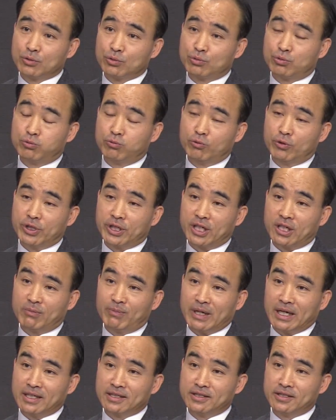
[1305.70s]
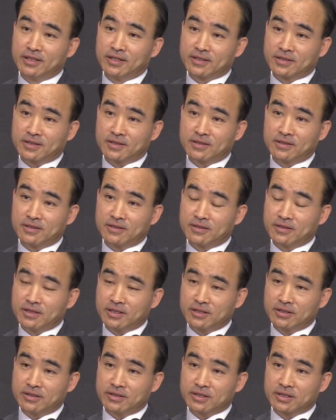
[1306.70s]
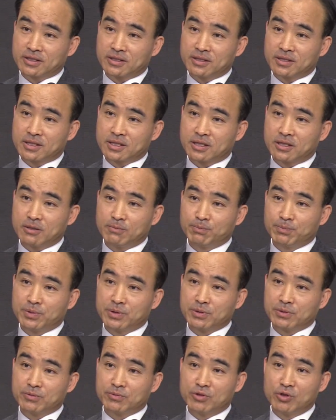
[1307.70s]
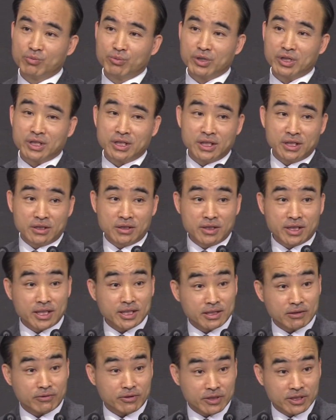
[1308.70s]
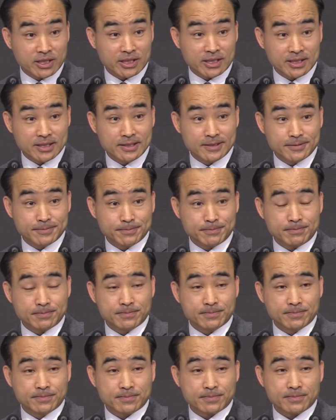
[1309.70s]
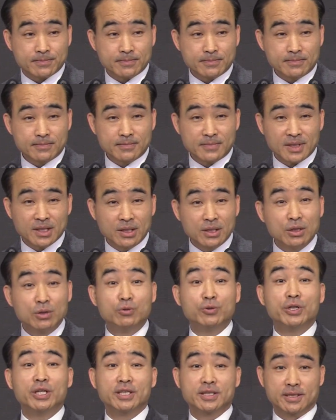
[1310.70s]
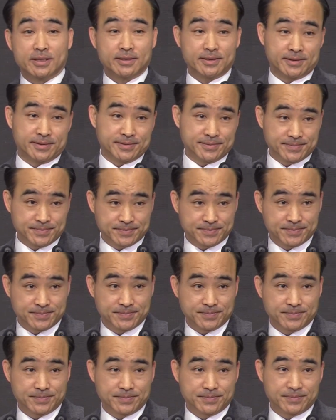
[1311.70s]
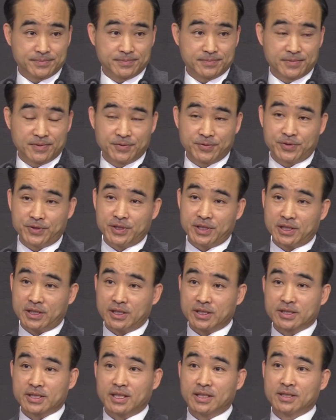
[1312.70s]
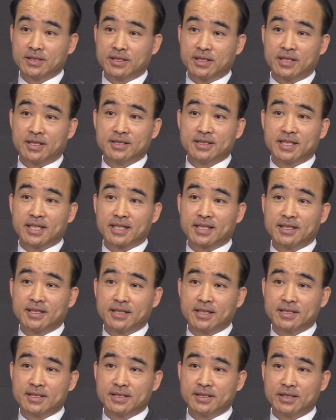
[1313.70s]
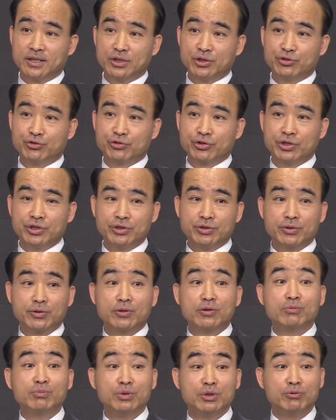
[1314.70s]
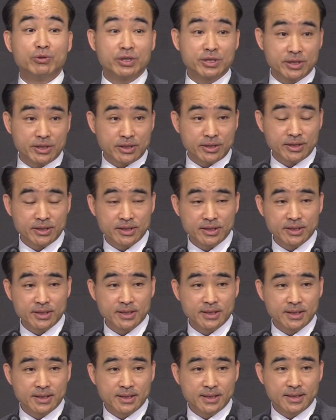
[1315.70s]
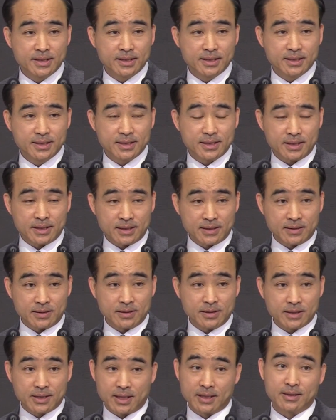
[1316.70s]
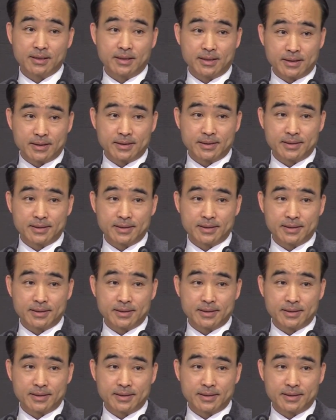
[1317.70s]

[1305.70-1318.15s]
구원의 반열에서 떨어진 것을 슬피 울며 이를 간다고 그러잖아요. 억울해서. 기회를 상실한 자기 자신이 죽이도록 미워서 이를 간다.